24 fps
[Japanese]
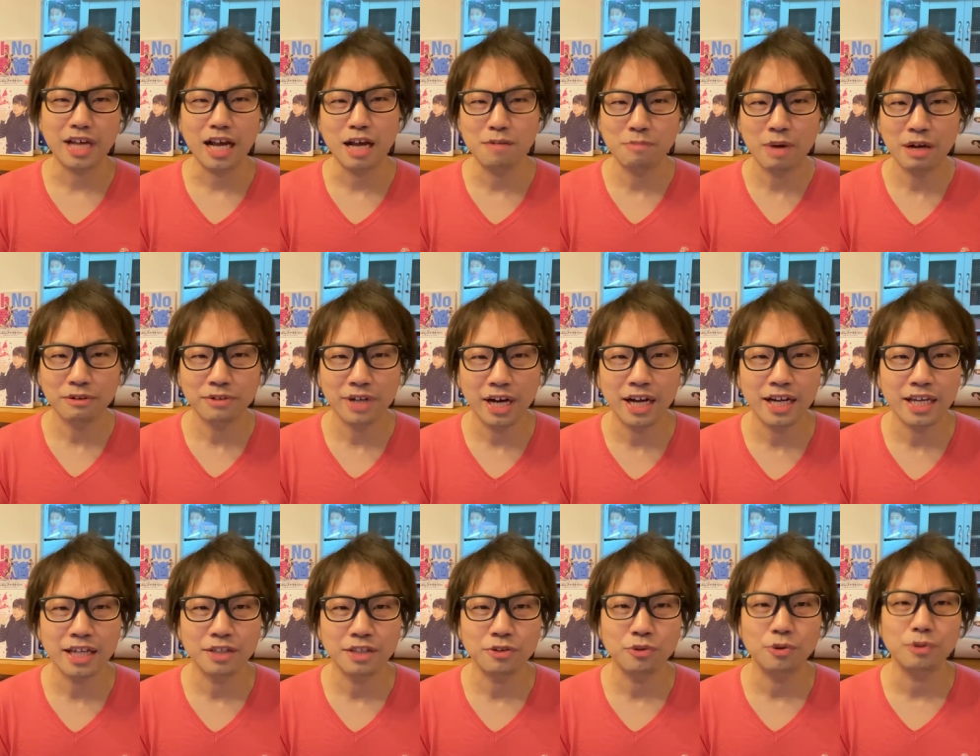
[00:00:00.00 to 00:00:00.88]
浜浦
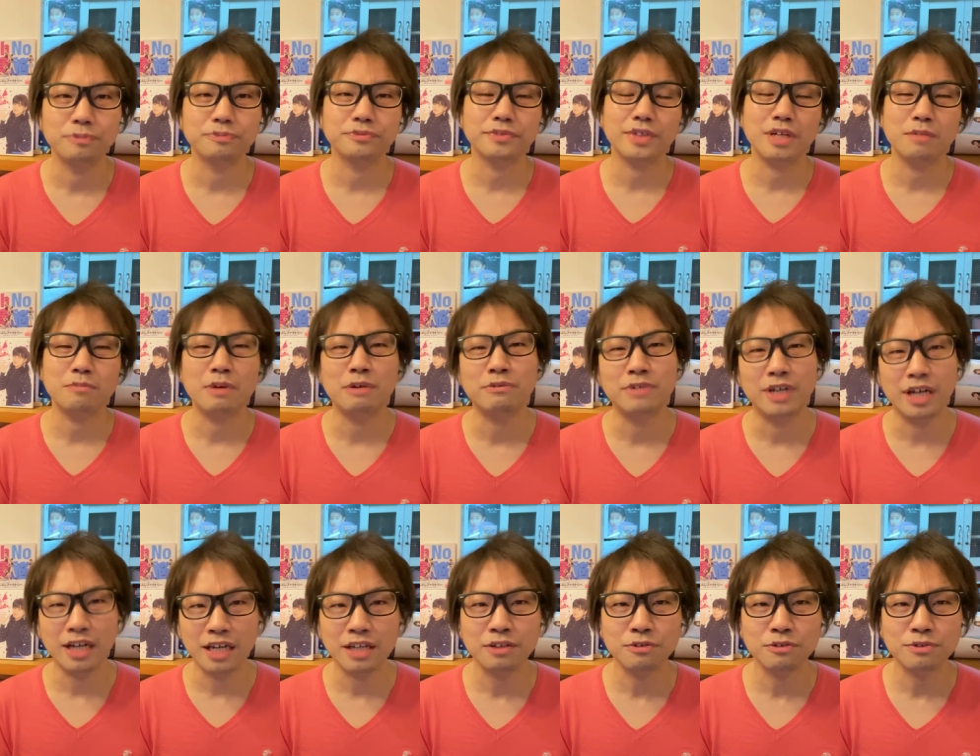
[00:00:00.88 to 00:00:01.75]
彩乃浜
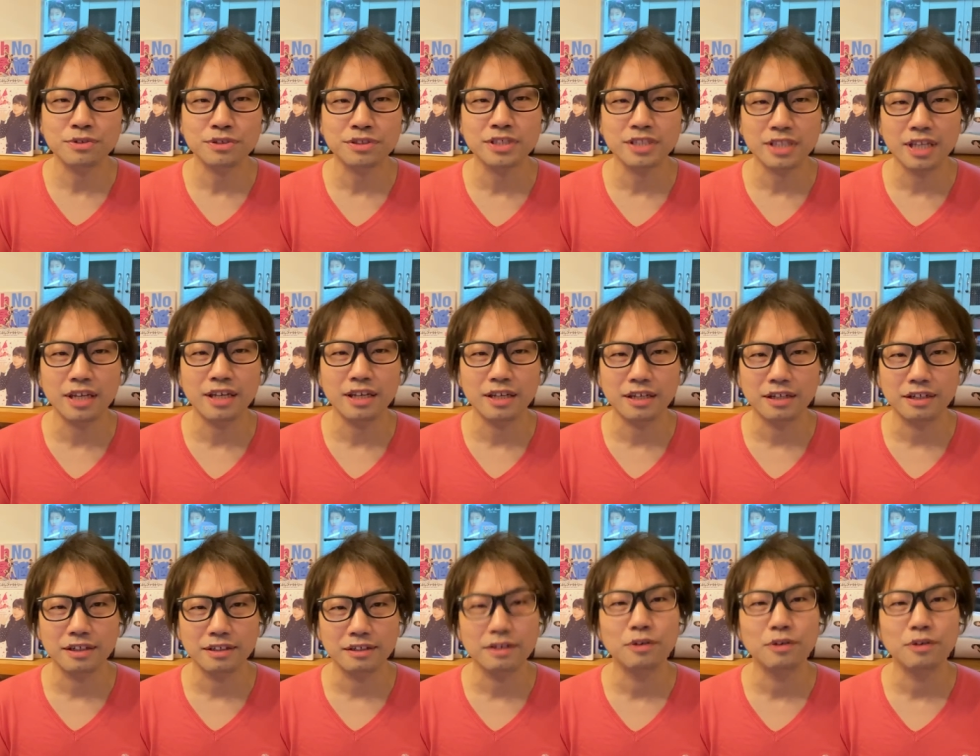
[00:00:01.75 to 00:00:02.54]
浦彩乃について